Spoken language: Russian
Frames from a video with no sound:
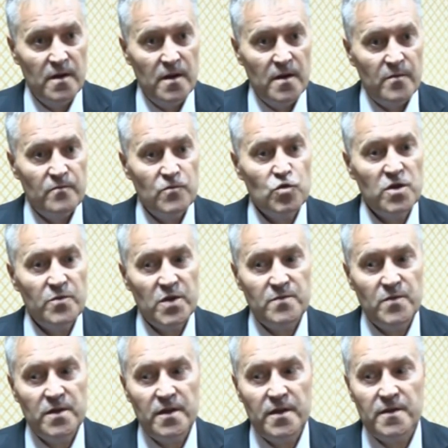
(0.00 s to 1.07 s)
нужно
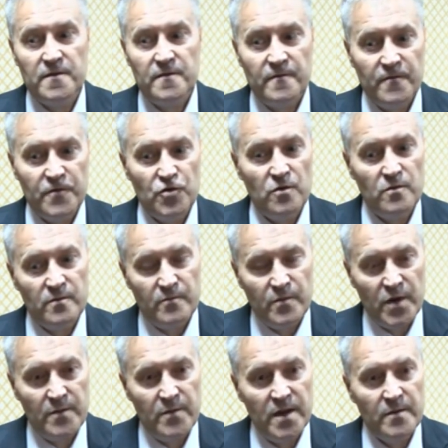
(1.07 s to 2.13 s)
посмотреть, в чем
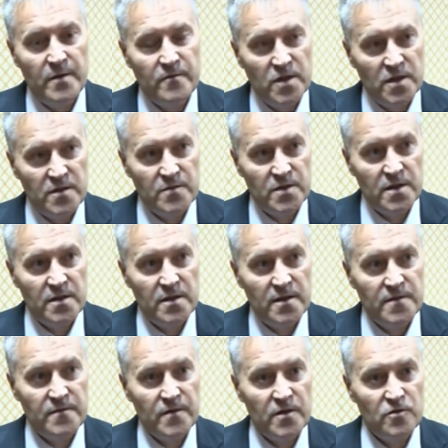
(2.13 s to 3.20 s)
проблема в нашем
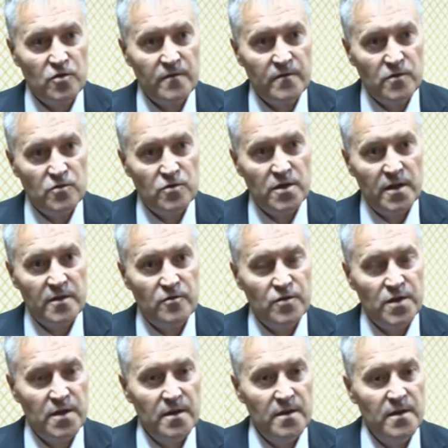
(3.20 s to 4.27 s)
законодательстве, которое вынуждает
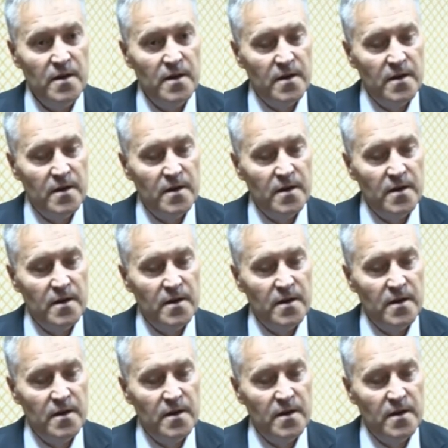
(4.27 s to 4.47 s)
людей